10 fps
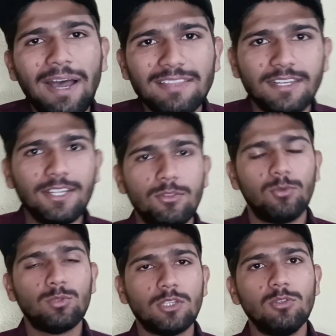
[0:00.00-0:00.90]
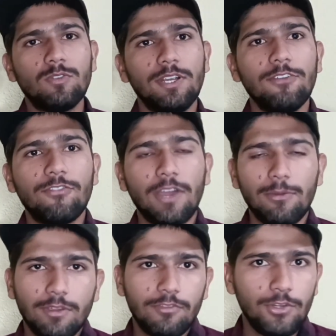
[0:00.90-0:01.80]
बात रही टू थाउजेंड ट्वेंटी फाइव
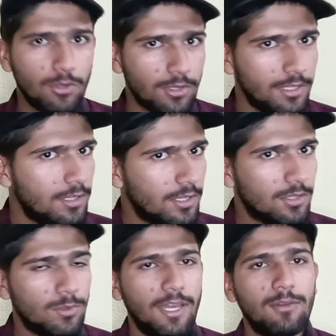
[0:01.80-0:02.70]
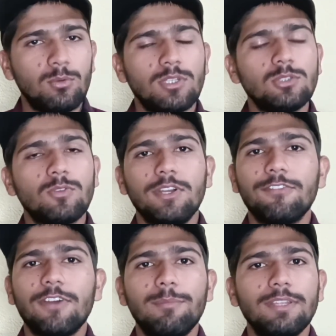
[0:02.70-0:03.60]
के वीडियो की तो यार टू थाउजेंड ट्वेंटी
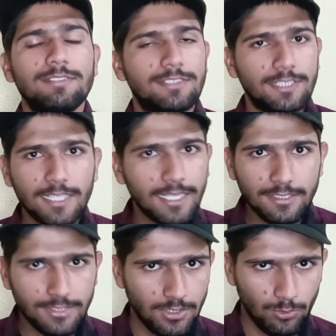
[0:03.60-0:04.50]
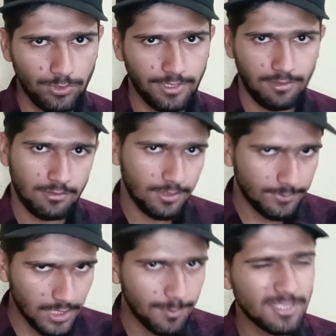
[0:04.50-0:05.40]
फाइव में चीज़ें ज़्यादा चेंज हुई नहीं सिर्फ
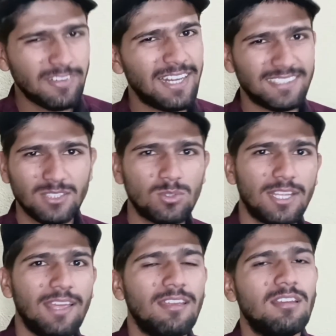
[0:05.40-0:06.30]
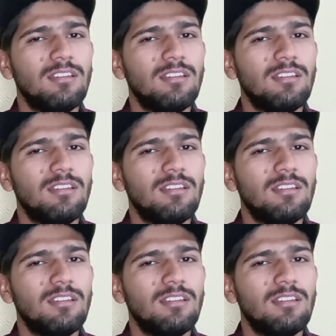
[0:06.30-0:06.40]
सिलेबस वगैरह चेंज होता है